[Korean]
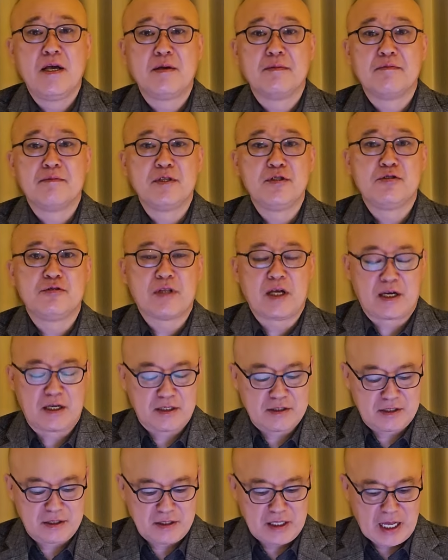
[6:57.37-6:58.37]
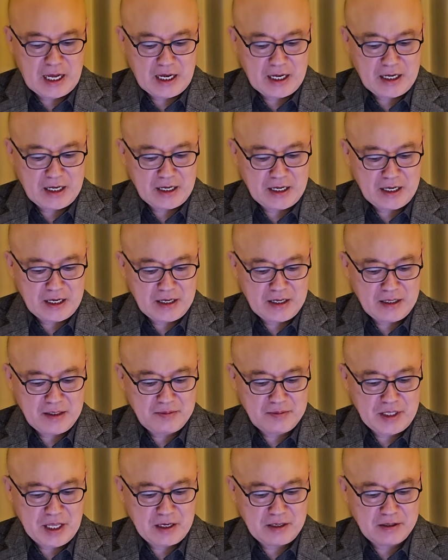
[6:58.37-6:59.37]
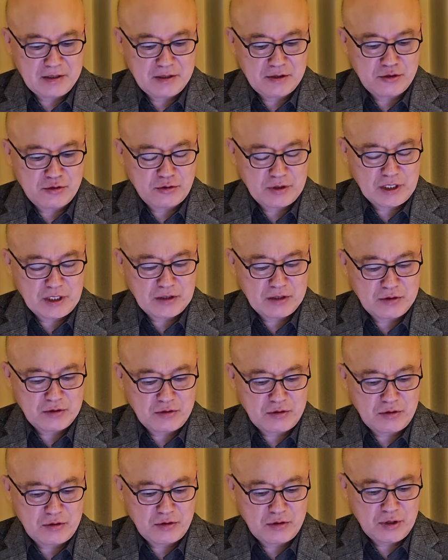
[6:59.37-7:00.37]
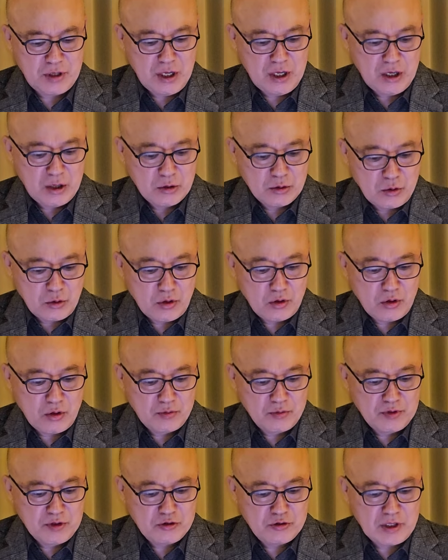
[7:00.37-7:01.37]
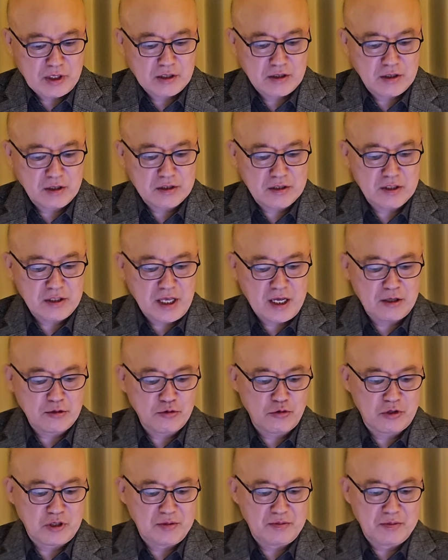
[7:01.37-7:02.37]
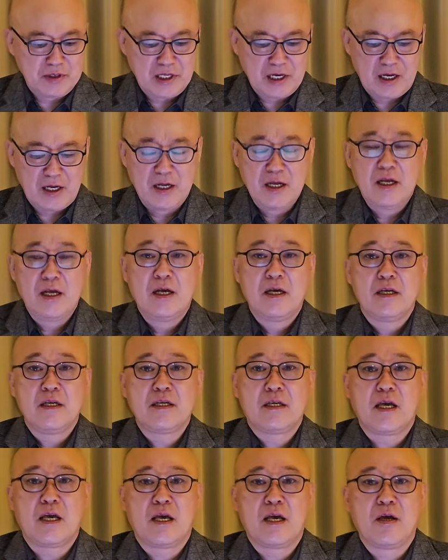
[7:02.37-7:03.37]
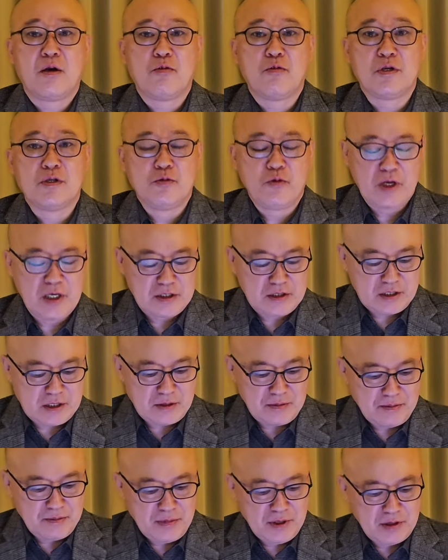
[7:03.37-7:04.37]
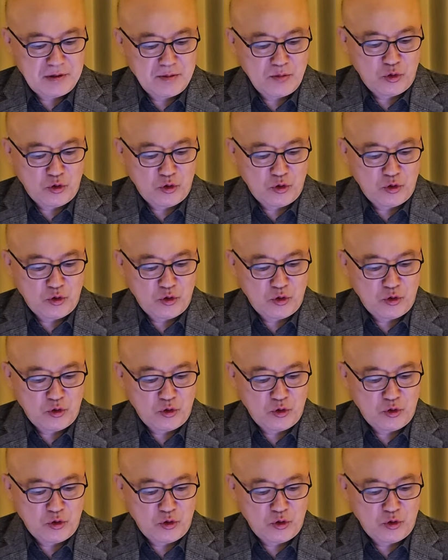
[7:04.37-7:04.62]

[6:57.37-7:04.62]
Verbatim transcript: 민주당에서 나가라 이 댓글이 쏟아지고 또 민주당 혁신 행동입니다. 이게 원외 친명